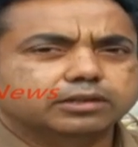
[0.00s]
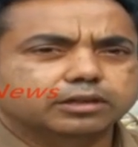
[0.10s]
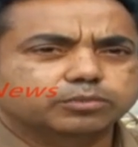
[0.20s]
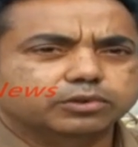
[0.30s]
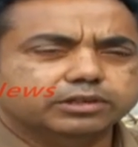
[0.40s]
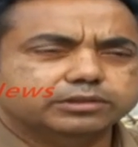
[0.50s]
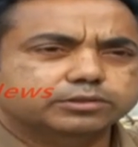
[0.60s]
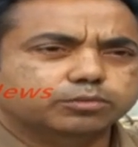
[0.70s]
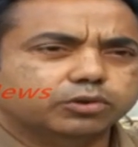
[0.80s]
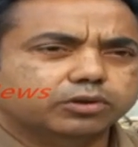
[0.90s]
তারপরে
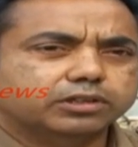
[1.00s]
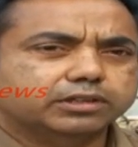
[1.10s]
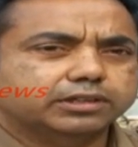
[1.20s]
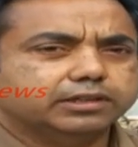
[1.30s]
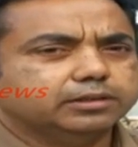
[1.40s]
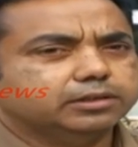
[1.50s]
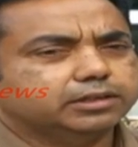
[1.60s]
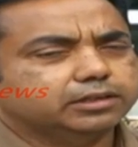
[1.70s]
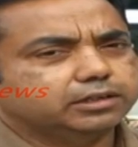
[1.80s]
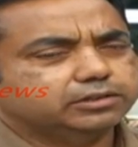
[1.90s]
মহানন্দা থেকে
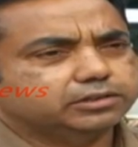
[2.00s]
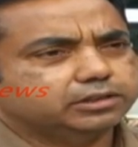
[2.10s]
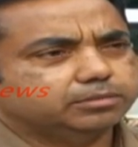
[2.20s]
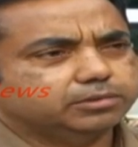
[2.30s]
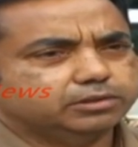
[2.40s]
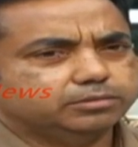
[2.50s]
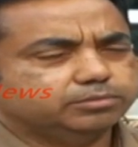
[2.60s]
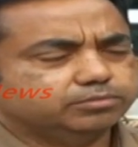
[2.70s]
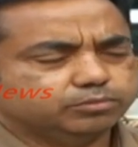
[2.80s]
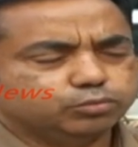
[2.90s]
এটা হচ্ছে আপনার
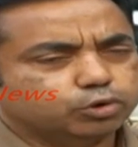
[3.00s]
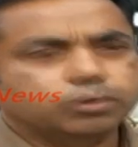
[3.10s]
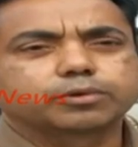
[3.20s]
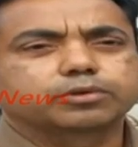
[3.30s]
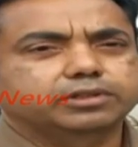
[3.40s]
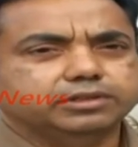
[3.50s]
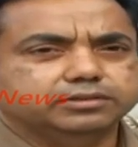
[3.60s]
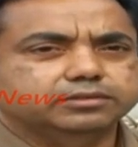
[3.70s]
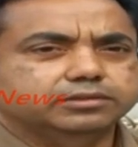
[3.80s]
পুনর্ভবা নদীতে